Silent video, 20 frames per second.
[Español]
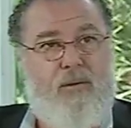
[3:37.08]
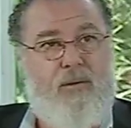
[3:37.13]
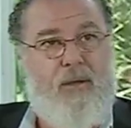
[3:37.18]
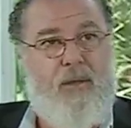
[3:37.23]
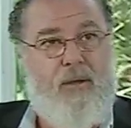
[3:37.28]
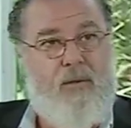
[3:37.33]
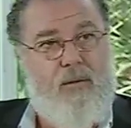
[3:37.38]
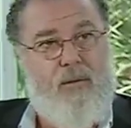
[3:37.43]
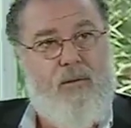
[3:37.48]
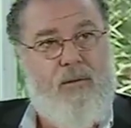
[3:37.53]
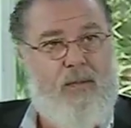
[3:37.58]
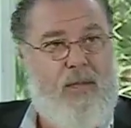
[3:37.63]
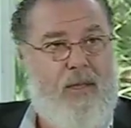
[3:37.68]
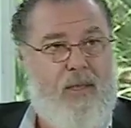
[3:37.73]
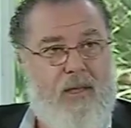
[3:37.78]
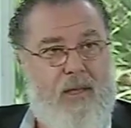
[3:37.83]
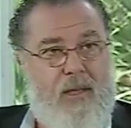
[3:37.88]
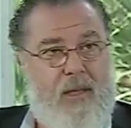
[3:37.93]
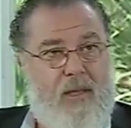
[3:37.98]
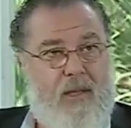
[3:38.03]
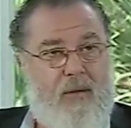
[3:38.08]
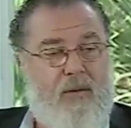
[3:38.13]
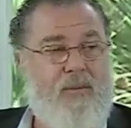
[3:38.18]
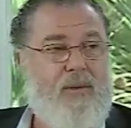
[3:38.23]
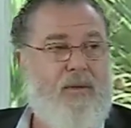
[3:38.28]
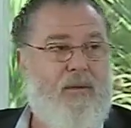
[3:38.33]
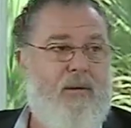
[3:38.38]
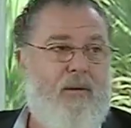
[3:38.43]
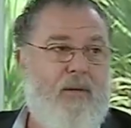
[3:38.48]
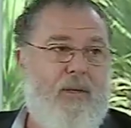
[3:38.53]
estudios a la,
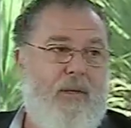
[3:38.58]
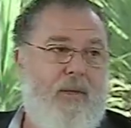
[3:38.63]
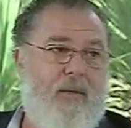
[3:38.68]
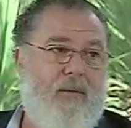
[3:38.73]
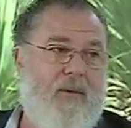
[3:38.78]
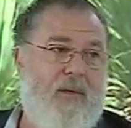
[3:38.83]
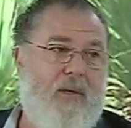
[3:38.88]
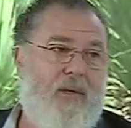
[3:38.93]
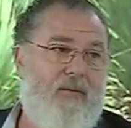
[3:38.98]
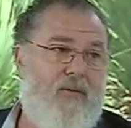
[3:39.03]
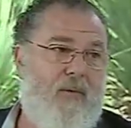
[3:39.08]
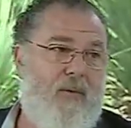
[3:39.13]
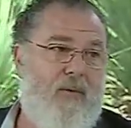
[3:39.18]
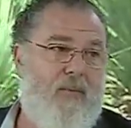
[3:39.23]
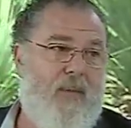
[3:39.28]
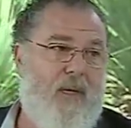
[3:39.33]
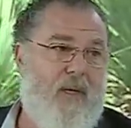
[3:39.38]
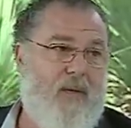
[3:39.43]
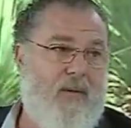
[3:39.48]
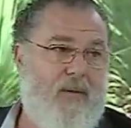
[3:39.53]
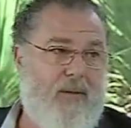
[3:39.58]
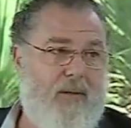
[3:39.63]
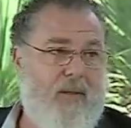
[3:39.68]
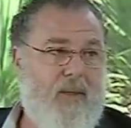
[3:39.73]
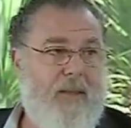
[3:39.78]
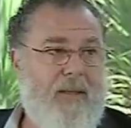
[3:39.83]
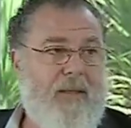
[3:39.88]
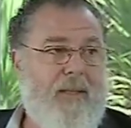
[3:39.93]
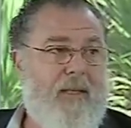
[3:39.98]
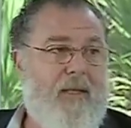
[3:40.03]
comisión y tenemos que informarlos,
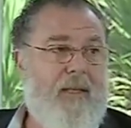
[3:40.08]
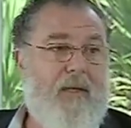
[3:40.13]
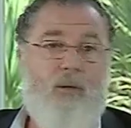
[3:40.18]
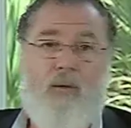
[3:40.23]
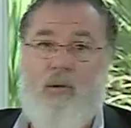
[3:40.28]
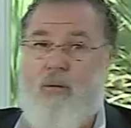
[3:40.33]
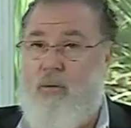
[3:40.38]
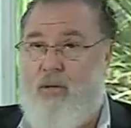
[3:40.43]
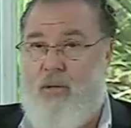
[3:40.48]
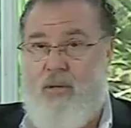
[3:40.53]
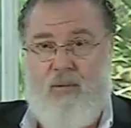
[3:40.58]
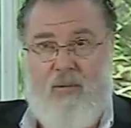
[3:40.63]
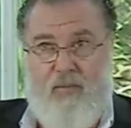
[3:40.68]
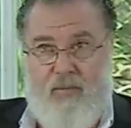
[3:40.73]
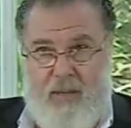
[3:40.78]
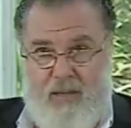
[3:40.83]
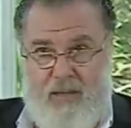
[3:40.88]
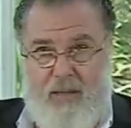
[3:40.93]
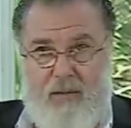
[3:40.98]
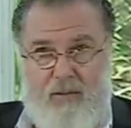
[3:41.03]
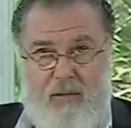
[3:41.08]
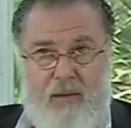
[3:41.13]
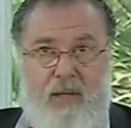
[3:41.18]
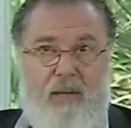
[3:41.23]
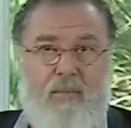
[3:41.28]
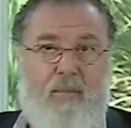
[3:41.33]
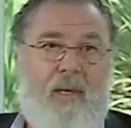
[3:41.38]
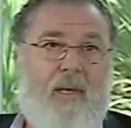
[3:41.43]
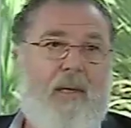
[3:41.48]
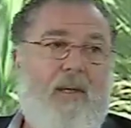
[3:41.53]
no contamos más que con la
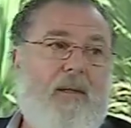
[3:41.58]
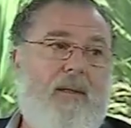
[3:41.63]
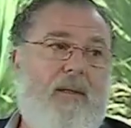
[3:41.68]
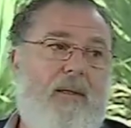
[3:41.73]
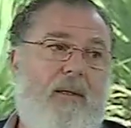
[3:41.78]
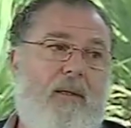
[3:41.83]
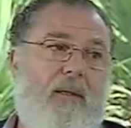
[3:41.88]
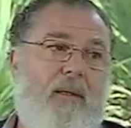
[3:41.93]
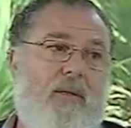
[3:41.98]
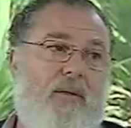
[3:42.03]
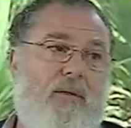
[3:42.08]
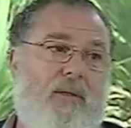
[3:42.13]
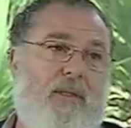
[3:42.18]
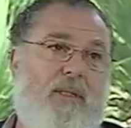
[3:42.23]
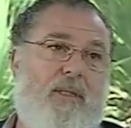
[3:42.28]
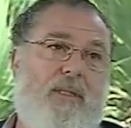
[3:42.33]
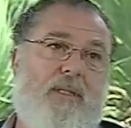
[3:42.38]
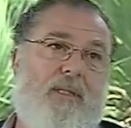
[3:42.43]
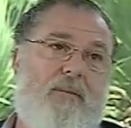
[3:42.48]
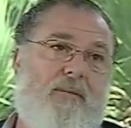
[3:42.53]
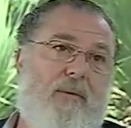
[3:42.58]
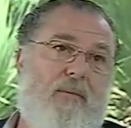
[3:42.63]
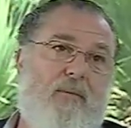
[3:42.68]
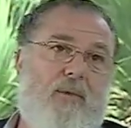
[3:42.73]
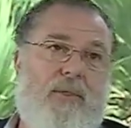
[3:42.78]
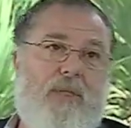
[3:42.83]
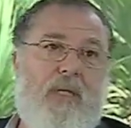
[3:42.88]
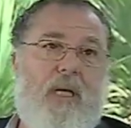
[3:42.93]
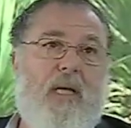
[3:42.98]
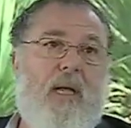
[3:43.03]
imagen. Entonces allí
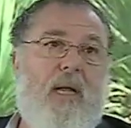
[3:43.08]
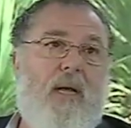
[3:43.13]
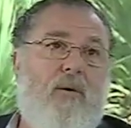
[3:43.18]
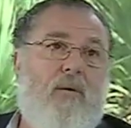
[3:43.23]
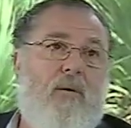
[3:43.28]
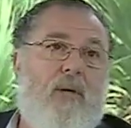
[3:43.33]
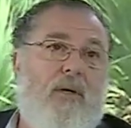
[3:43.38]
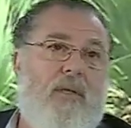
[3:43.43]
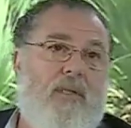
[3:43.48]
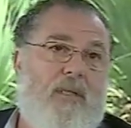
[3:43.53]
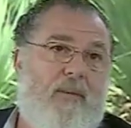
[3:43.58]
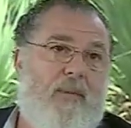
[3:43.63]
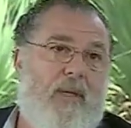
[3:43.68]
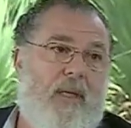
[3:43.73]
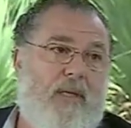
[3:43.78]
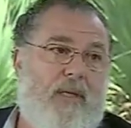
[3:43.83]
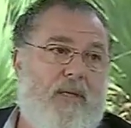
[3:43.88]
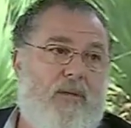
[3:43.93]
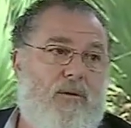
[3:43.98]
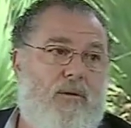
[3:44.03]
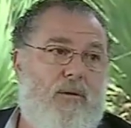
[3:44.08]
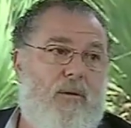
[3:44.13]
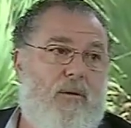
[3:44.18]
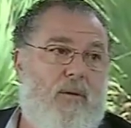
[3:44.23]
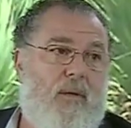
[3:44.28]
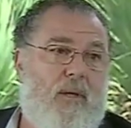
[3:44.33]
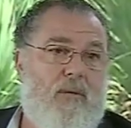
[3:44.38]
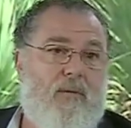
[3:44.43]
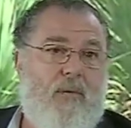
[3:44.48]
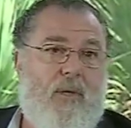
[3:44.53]
vemos si hay algo que llama la
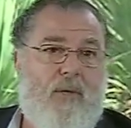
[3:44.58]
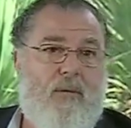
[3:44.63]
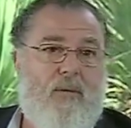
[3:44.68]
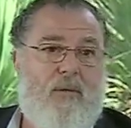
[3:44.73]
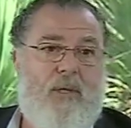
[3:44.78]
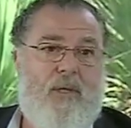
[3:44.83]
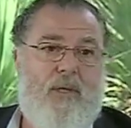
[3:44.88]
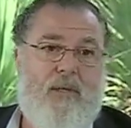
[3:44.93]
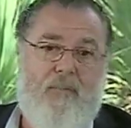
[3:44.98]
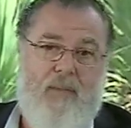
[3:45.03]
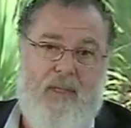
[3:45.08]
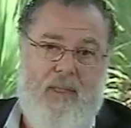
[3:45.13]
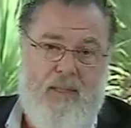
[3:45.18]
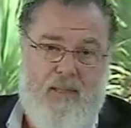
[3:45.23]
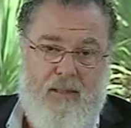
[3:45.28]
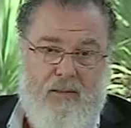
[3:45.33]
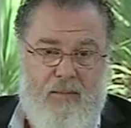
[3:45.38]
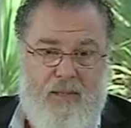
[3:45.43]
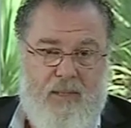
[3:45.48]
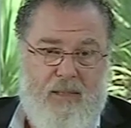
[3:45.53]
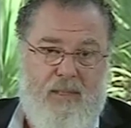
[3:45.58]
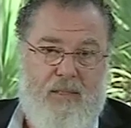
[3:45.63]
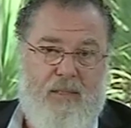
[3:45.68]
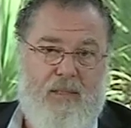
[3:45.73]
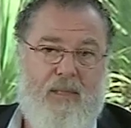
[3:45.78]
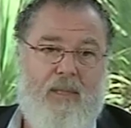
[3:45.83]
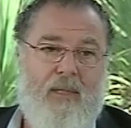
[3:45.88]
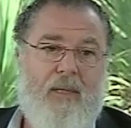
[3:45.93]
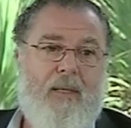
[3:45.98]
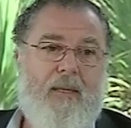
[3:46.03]
atención, alguna duda, inmediatamente
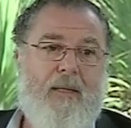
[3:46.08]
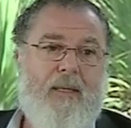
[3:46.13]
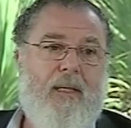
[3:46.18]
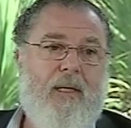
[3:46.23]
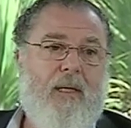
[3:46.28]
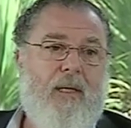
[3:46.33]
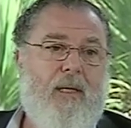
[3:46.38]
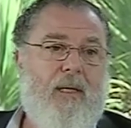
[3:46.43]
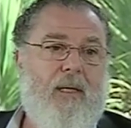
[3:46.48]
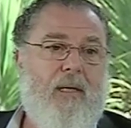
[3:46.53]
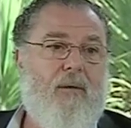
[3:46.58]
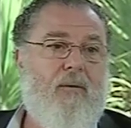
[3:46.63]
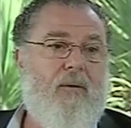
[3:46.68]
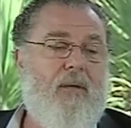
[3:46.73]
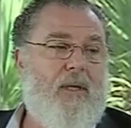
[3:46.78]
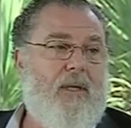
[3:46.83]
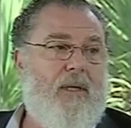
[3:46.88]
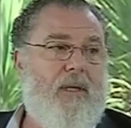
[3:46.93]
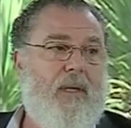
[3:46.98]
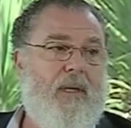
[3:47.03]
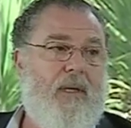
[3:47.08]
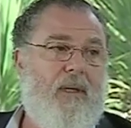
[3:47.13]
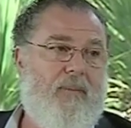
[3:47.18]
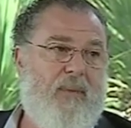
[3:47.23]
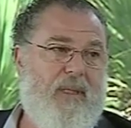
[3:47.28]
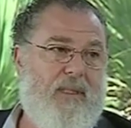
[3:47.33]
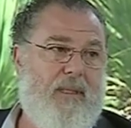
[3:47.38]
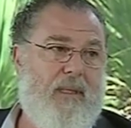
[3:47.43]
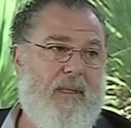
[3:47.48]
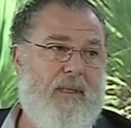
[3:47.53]
se recordina a la
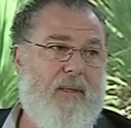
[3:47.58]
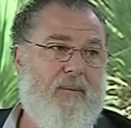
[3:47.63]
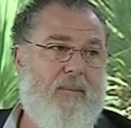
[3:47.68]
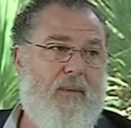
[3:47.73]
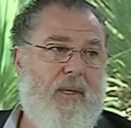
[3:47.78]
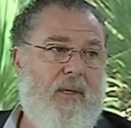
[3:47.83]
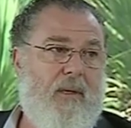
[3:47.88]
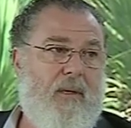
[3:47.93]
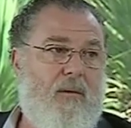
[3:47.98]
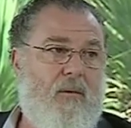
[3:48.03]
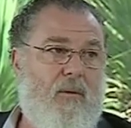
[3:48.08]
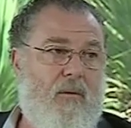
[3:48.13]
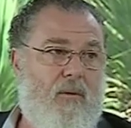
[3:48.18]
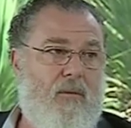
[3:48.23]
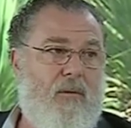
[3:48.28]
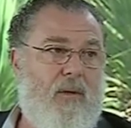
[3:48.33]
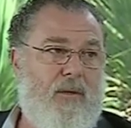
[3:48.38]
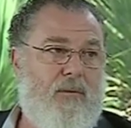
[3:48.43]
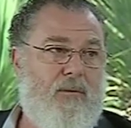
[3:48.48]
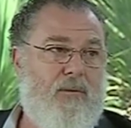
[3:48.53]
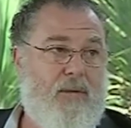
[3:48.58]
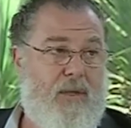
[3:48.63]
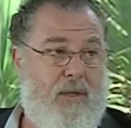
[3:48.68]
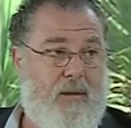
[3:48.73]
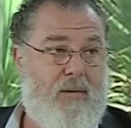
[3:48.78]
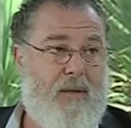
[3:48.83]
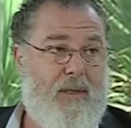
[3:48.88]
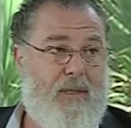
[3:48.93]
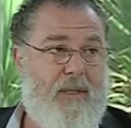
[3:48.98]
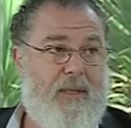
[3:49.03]
paciente para que concurra a su
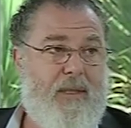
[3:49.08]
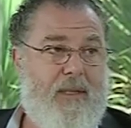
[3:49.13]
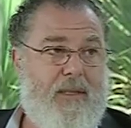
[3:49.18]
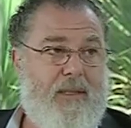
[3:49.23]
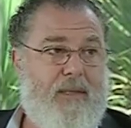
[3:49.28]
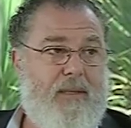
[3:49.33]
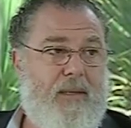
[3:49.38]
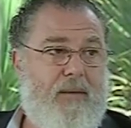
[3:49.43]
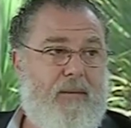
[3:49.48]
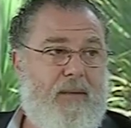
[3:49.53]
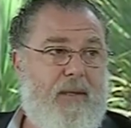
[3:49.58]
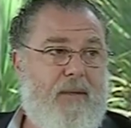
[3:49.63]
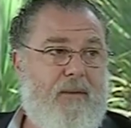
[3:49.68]
centro de asistencia.